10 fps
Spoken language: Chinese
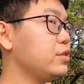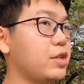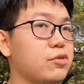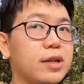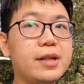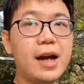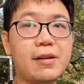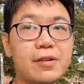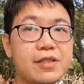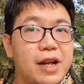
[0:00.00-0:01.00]
想说跟大
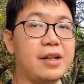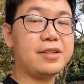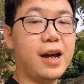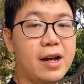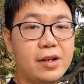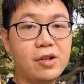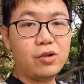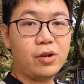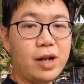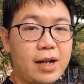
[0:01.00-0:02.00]
家分享一下，
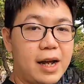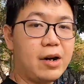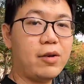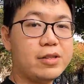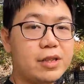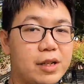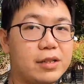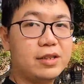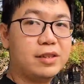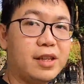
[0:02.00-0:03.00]
我刚看完这
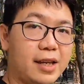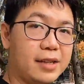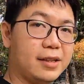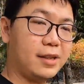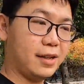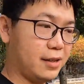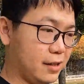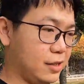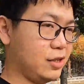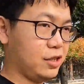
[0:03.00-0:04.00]
个电影的
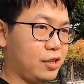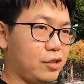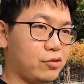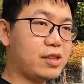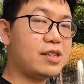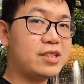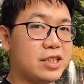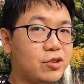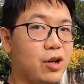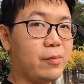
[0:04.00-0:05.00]
算是
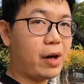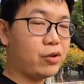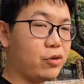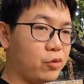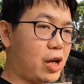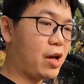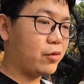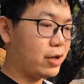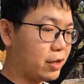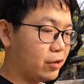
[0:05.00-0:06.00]
喜悦吗？因为我
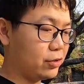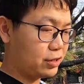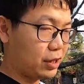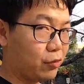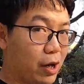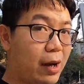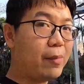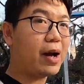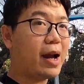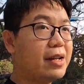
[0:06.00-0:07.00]
看完以后结尾还
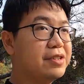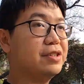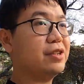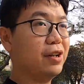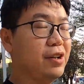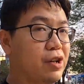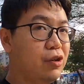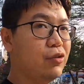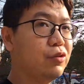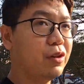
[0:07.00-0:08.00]
蛮开心的。
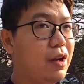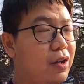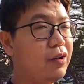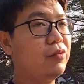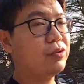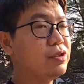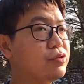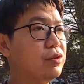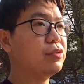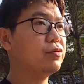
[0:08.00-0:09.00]
然后我是
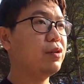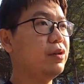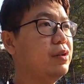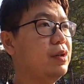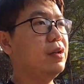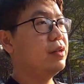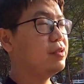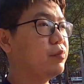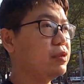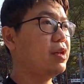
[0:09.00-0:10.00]
觉得说
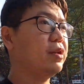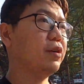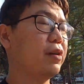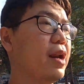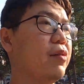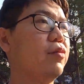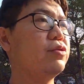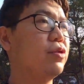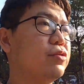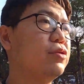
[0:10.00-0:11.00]
这部电影有让我
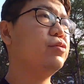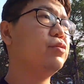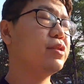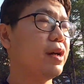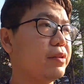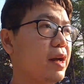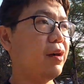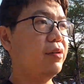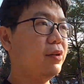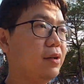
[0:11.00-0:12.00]
重新去找到。